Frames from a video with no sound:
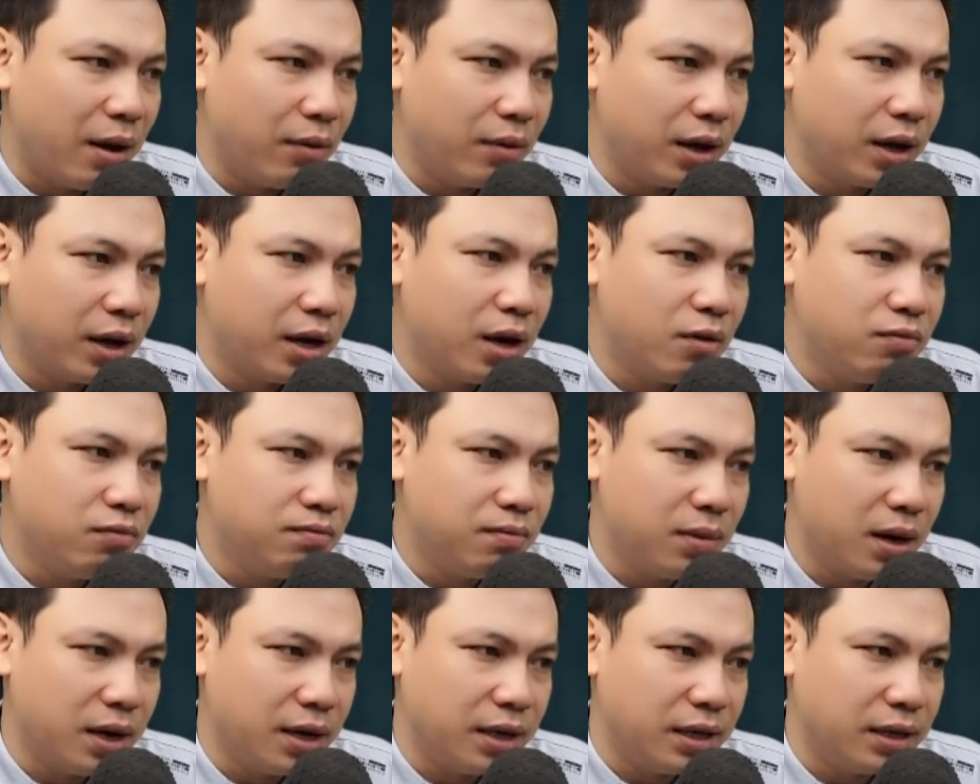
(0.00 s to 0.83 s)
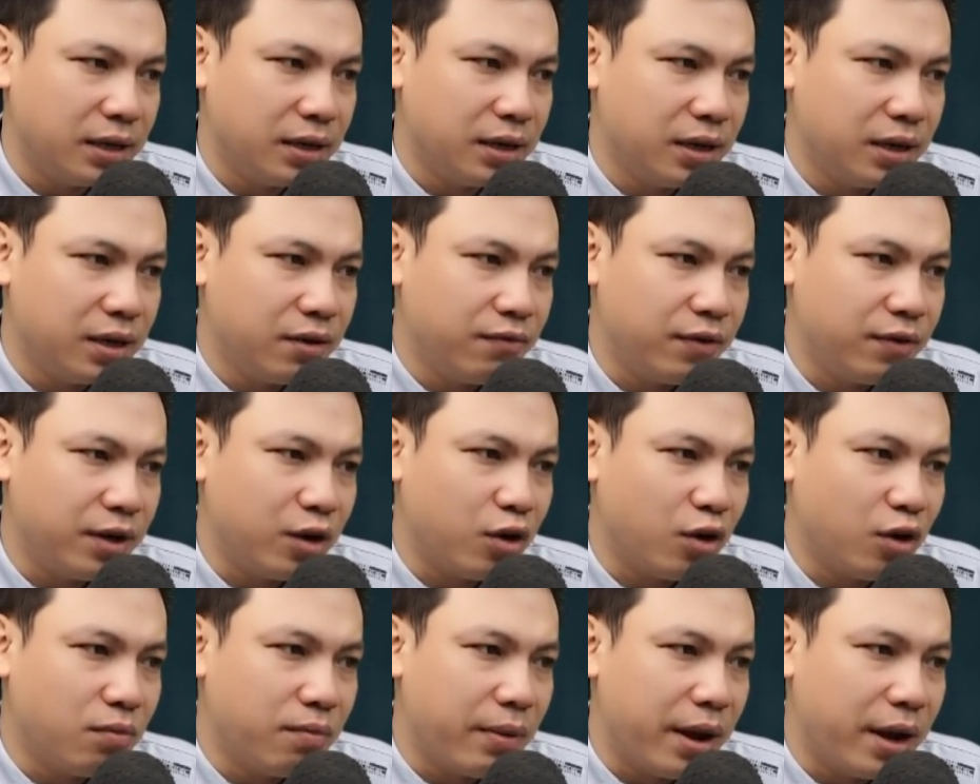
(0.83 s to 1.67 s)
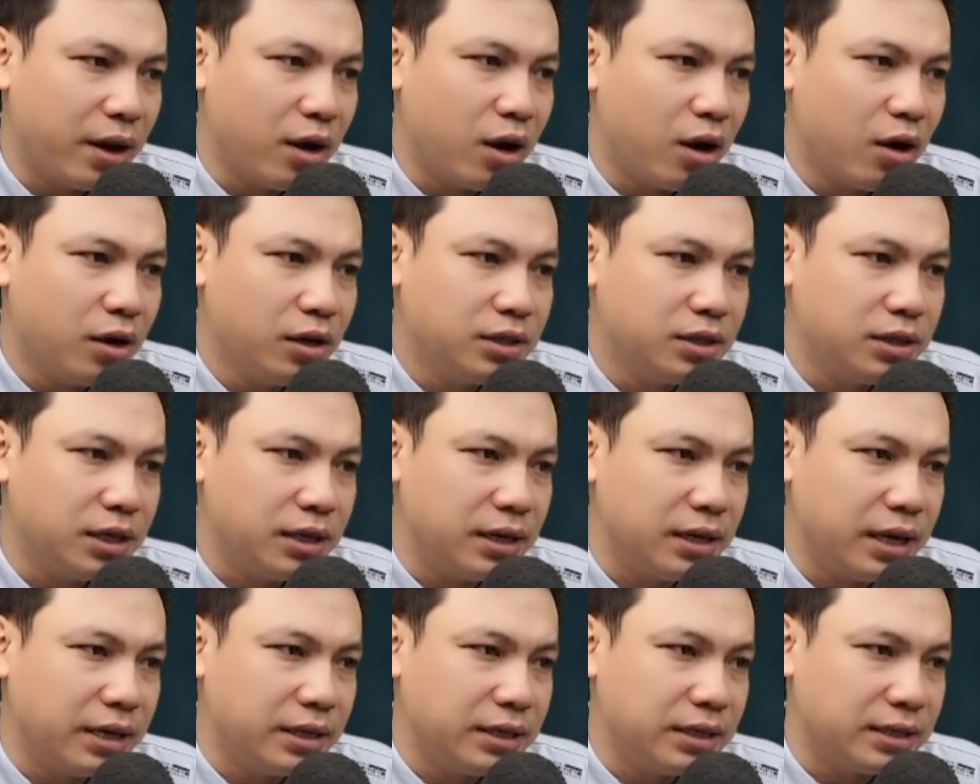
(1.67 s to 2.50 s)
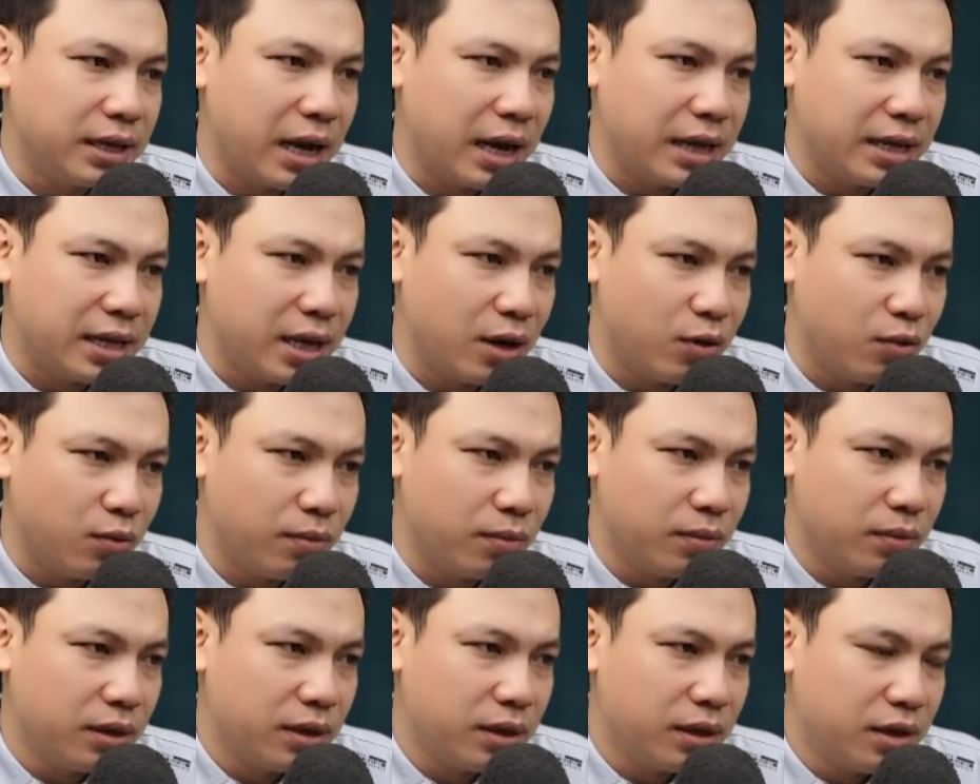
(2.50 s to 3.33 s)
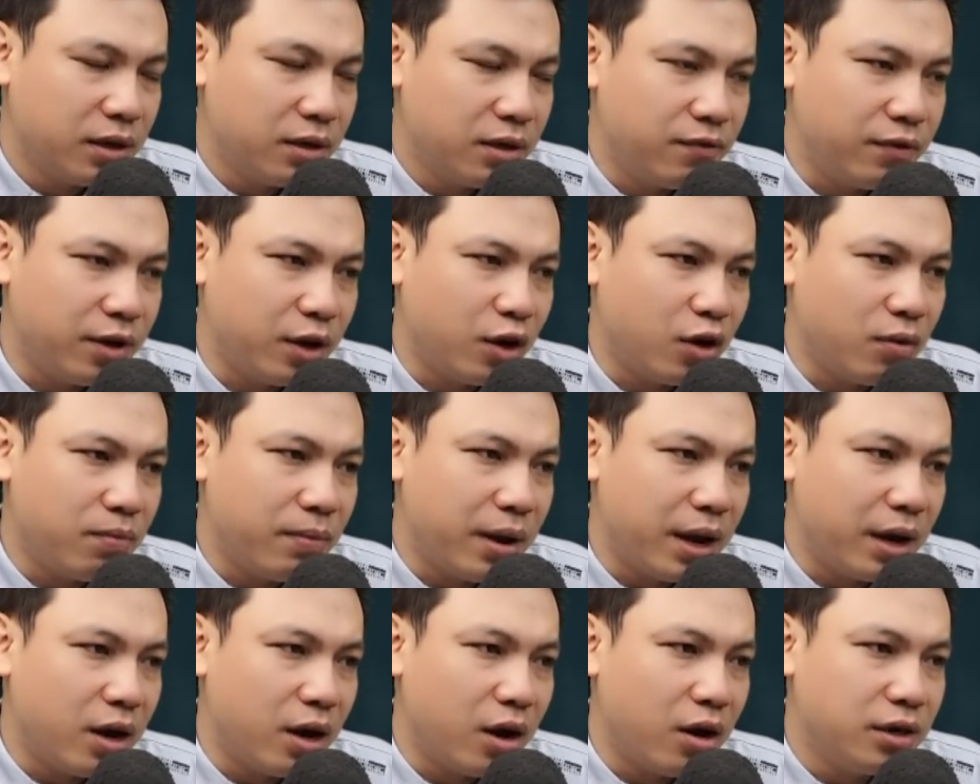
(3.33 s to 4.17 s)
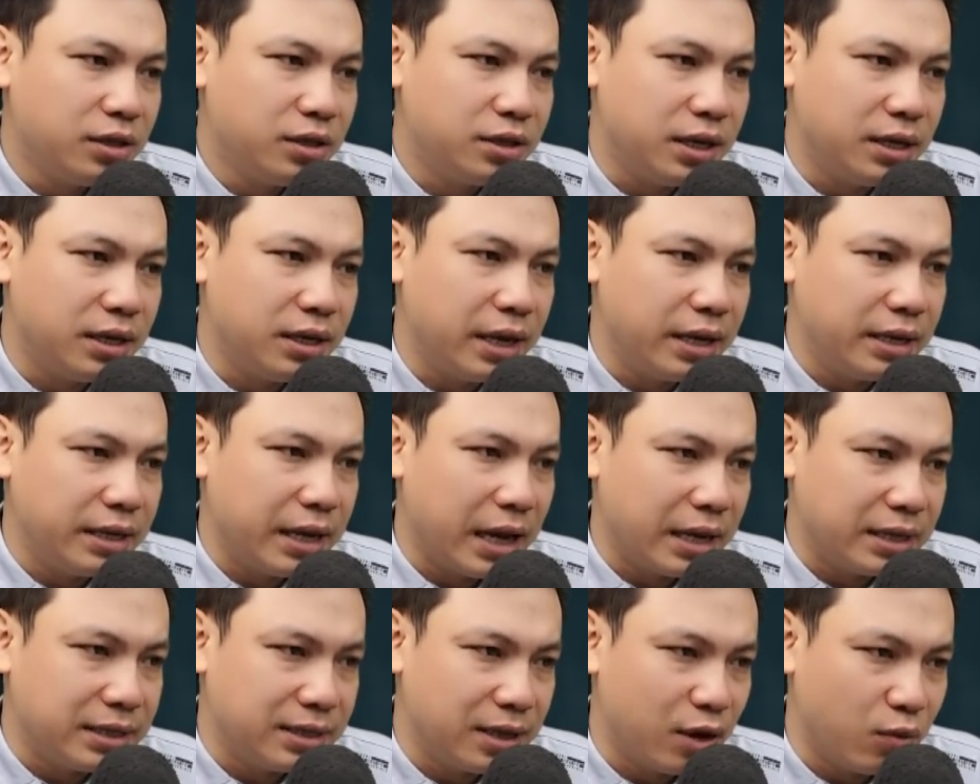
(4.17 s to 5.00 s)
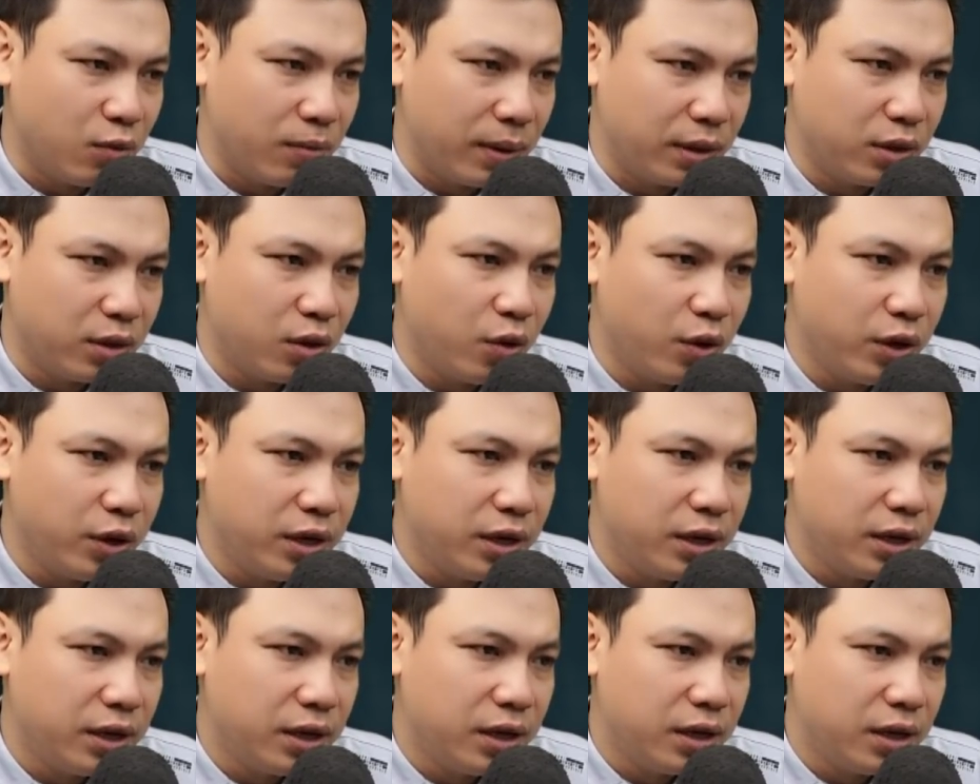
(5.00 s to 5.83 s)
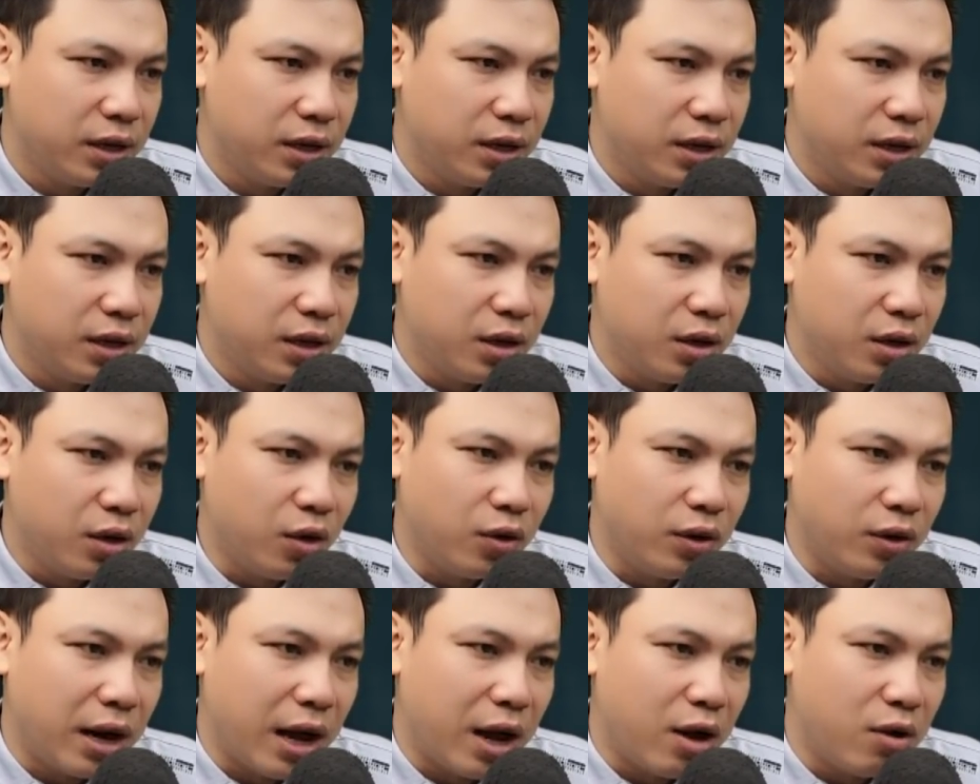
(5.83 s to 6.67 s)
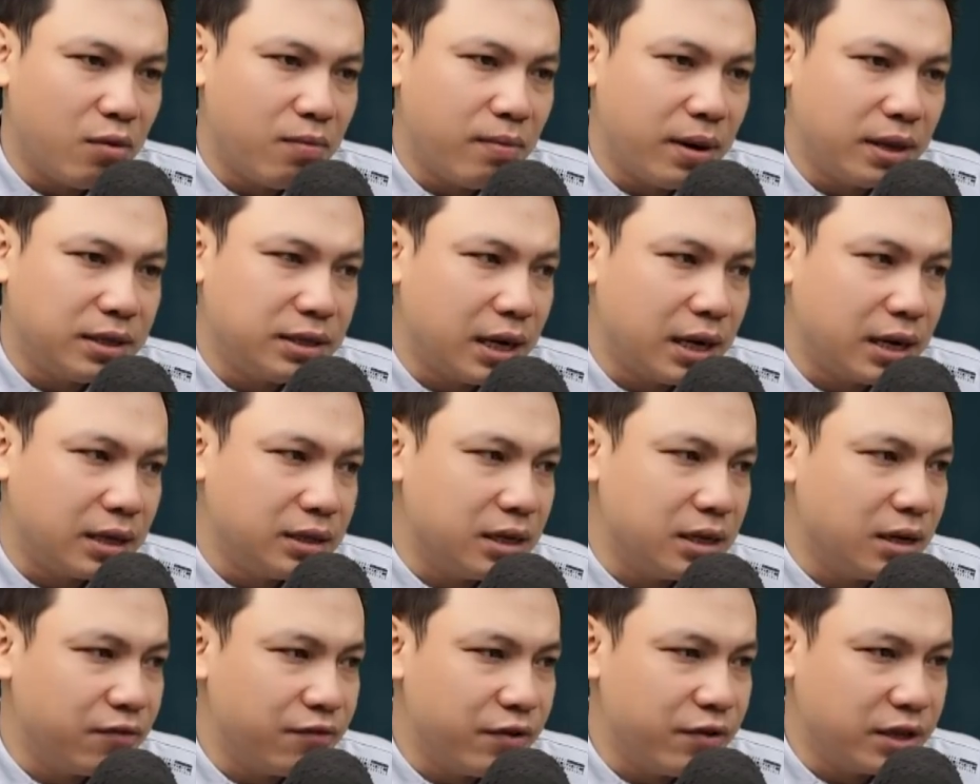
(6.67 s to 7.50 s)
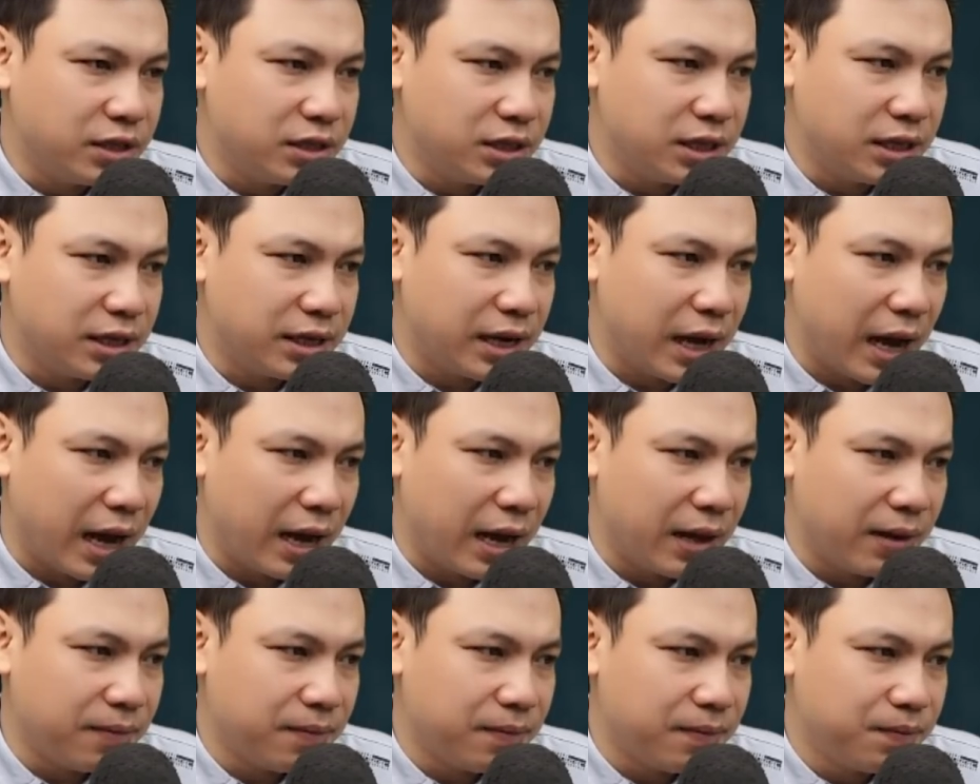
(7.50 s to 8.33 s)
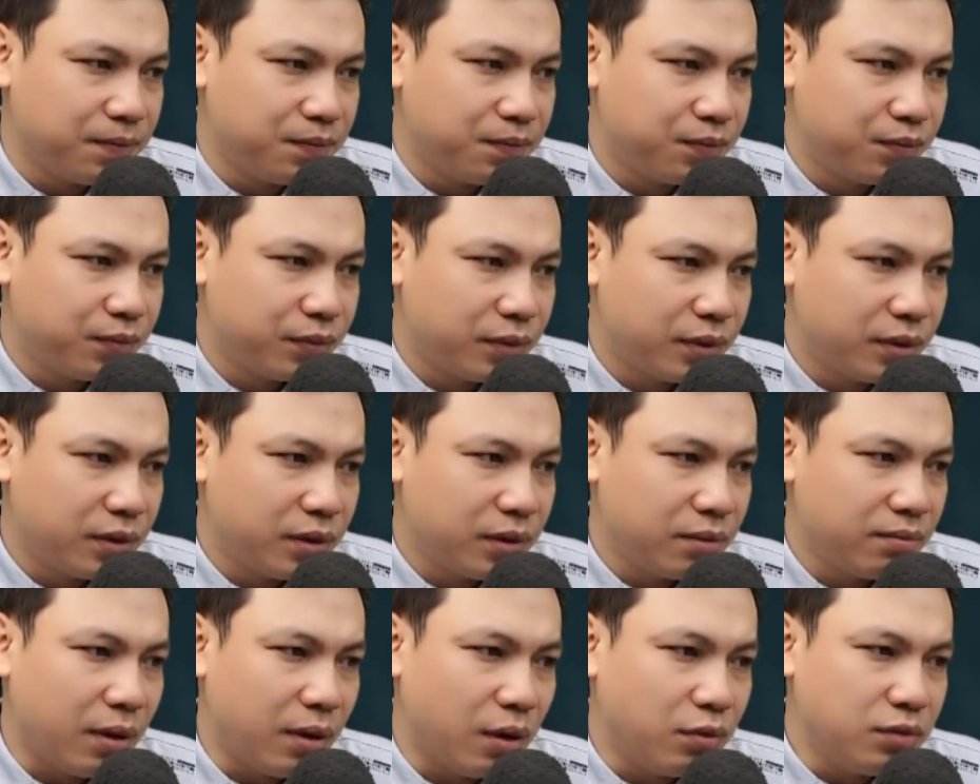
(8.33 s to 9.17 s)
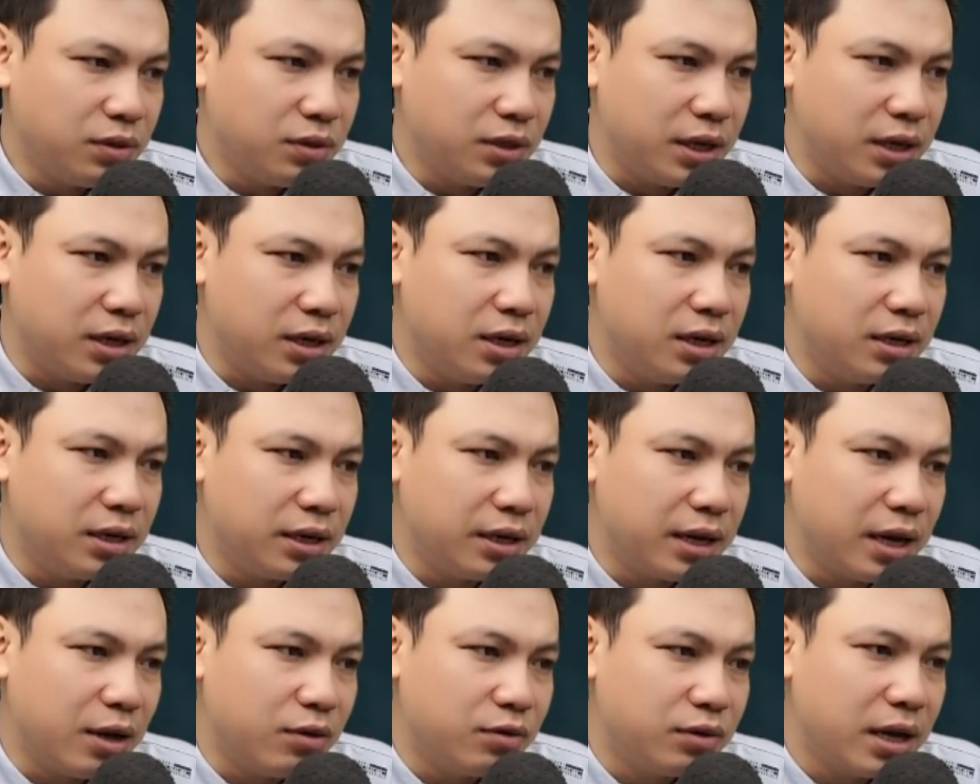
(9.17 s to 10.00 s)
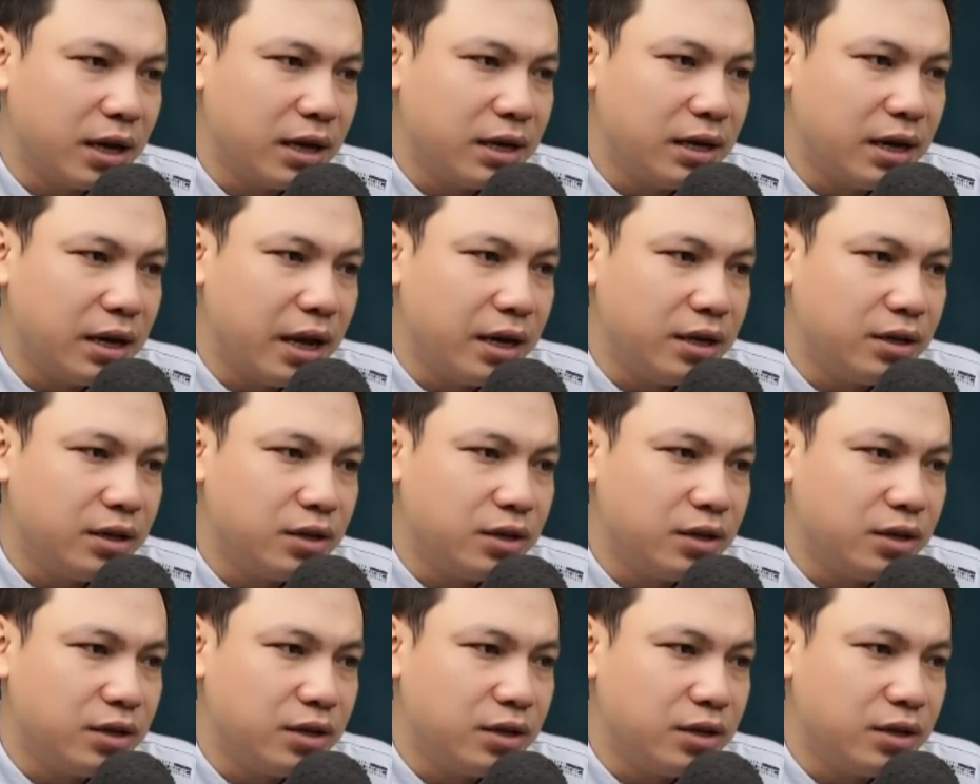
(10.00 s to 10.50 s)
Lão vừa cười vừa ngã xuống giường, chỉ vào Mụ rồi cười tới mức như là sắp đứt hơi. Mụ Xuyến đưa tay chạm vào lão chồng của mình, Cánh tay để trần của lão lạnh ngắt và cứng nhắc.